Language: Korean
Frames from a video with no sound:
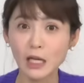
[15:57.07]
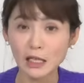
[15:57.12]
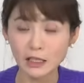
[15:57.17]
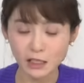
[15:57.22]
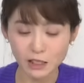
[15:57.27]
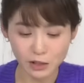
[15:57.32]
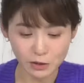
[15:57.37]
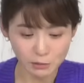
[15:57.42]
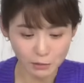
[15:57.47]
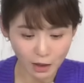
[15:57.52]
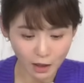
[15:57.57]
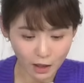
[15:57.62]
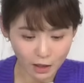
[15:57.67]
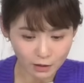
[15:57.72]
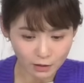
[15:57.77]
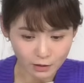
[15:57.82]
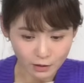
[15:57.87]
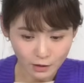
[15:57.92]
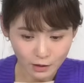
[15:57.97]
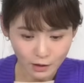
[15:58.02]

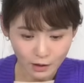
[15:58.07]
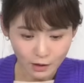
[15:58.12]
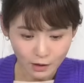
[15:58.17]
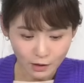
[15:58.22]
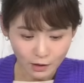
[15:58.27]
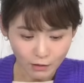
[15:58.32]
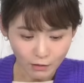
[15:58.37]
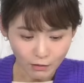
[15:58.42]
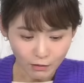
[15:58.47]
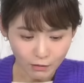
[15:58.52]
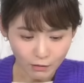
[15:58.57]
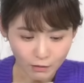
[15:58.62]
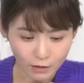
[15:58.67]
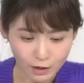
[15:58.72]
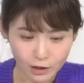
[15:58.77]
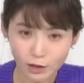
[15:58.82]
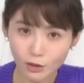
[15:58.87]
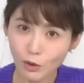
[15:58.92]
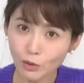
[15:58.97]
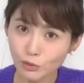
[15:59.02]
아니지만 어,
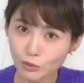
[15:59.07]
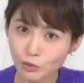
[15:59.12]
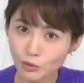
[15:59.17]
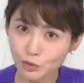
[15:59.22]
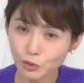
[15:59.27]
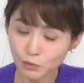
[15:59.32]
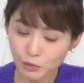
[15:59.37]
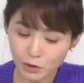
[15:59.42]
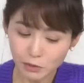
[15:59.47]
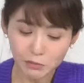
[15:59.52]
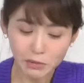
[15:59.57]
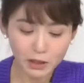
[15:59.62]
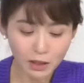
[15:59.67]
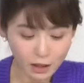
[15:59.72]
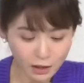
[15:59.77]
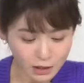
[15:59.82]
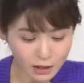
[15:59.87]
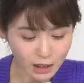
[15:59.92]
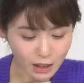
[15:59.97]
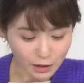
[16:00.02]
이것도 좀 의미가
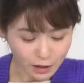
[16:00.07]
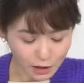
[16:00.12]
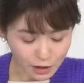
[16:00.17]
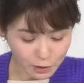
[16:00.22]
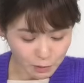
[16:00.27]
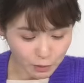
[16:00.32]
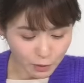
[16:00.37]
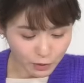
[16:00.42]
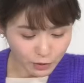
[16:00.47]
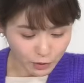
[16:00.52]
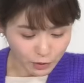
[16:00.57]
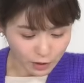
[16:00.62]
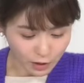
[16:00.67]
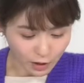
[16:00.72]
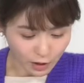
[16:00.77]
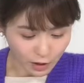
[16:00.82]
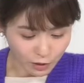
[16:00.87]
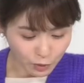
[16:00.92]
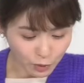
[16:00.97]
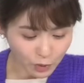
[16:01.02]
있지 않나 싶어서
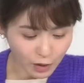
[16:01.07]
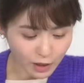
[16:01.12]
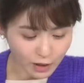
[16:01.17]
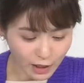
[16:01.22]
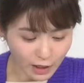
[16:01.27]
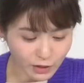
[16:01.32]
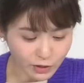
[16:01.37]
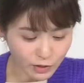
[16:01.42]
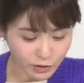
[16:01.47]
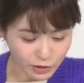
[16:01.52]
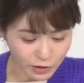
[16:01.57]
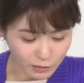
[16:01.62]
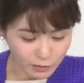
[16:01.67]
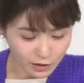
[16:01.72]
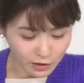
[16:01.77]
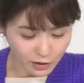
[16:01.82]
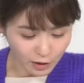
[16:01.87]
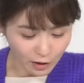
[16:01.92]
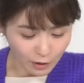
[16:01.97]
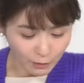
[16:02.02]
제가 소개를
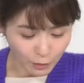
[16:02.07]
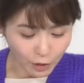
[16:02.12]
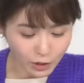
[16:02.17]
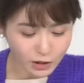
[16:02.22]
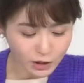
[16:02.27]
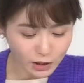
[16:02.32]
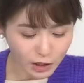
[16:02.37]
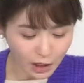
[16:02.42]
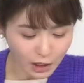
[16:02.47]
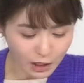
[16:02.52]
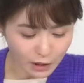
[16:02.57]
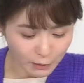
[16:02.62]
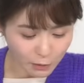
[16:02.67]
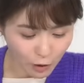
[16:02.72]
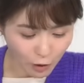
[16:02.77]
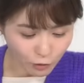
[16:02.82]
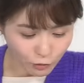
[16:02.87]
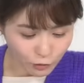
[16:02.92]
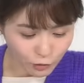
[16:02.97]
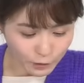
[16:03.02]
해드렸습니다. 멋있다
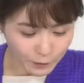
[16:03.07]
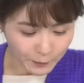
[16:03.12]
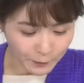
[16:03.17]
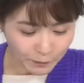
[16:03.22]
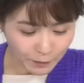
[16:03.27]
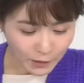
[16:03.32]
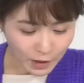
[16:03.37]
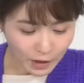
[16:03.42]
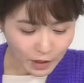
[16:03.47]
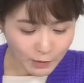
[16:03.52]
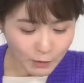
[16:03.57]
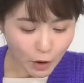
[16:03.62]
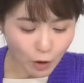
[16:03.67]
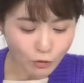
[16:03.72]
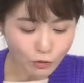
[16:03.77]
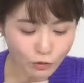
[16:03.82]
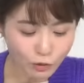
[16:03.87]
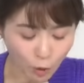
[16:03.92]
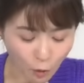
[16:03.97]
이명웅, 이명웅